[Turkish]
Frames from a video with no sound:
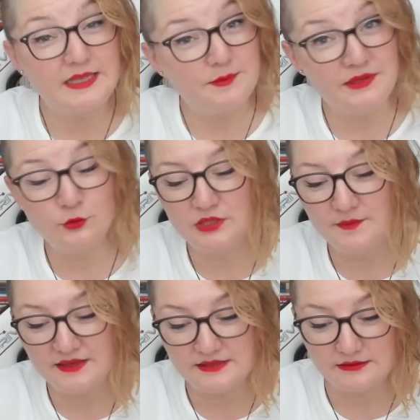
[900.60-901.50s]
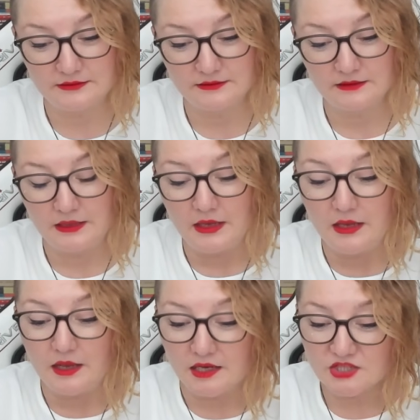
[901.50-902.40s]
emin olamazdı.
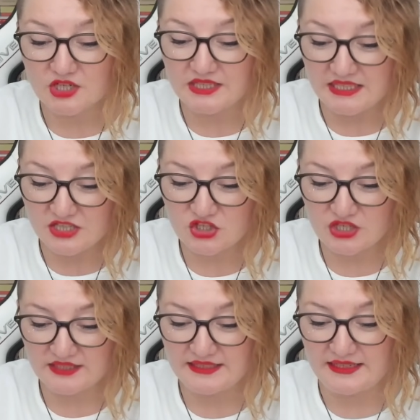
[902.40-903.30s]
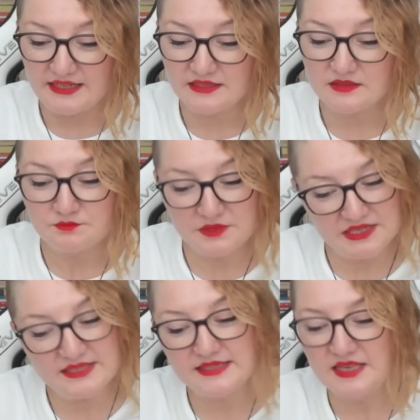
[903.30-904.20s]
Ancak geniş caddeler
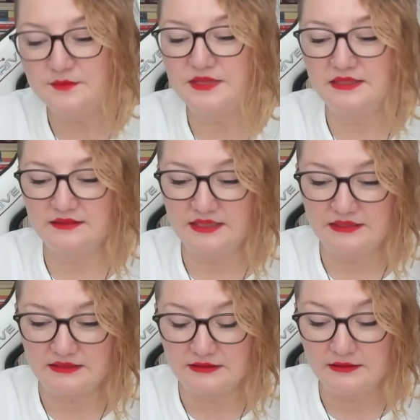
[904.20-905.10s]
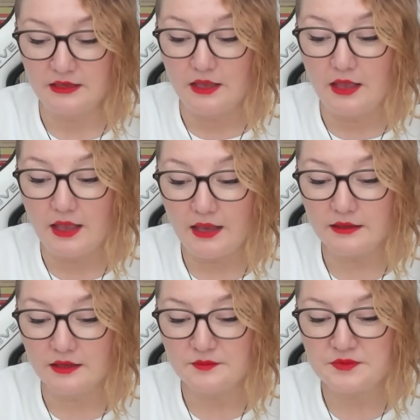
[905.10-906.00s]
biraz emniyetteydi. Her
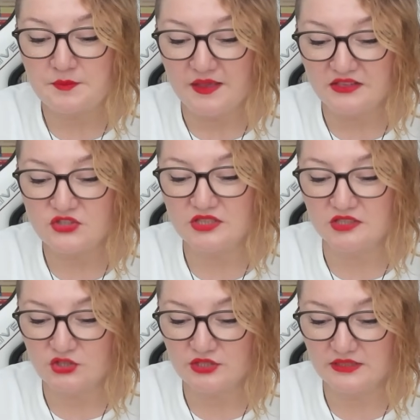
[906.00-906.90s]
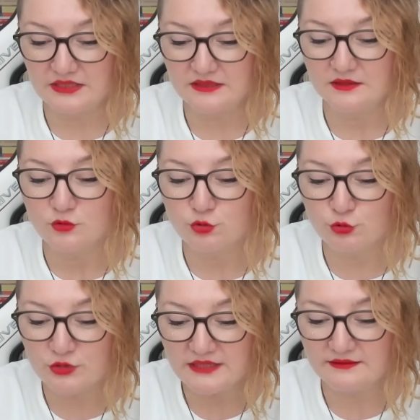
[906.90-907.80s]
an bir pencere açılarak
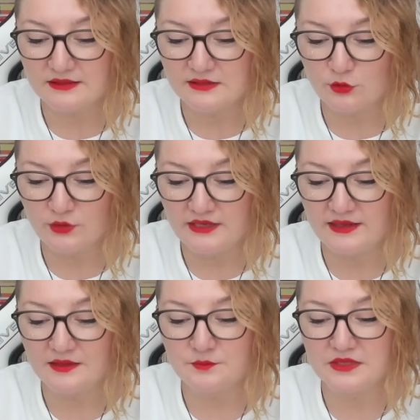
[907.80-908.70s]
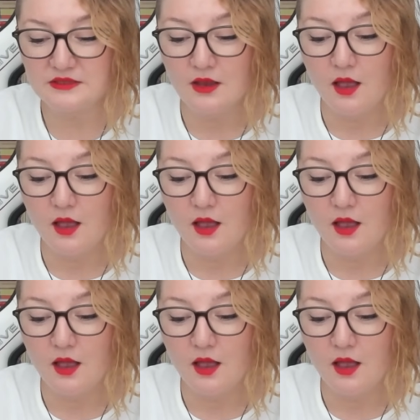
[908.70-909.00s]
süratle söylenen bir